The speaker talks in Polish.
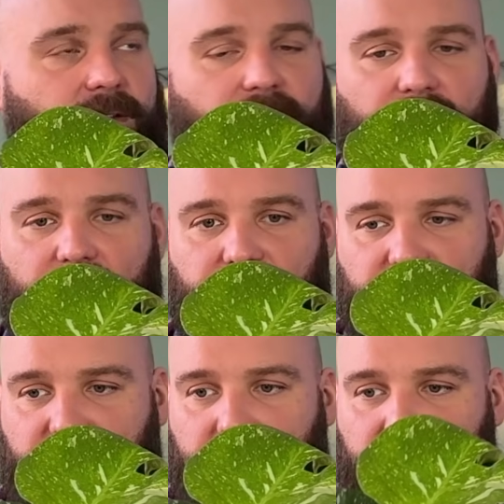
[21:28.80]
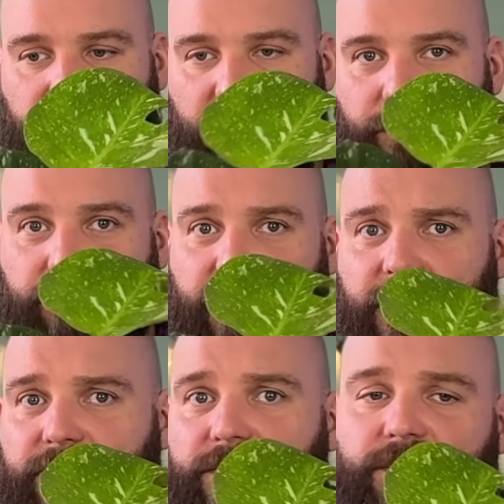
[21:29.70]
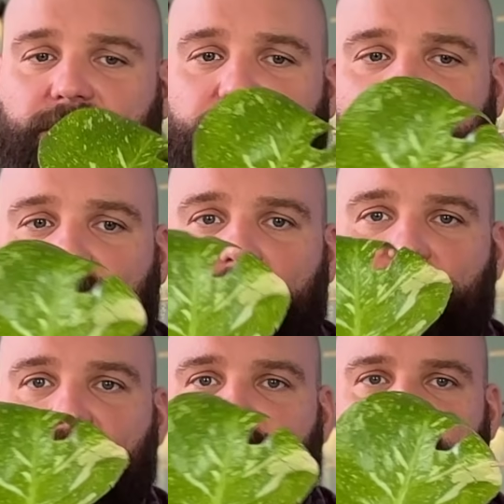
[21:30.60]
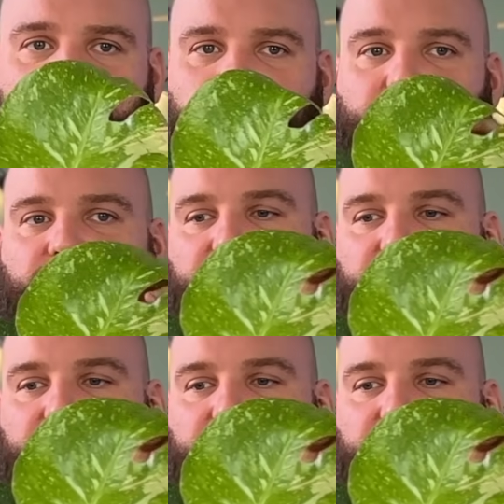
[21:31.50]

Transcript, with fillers: to raczej trzeba trochę poczekać, chociaż widziałem już, zresztą ta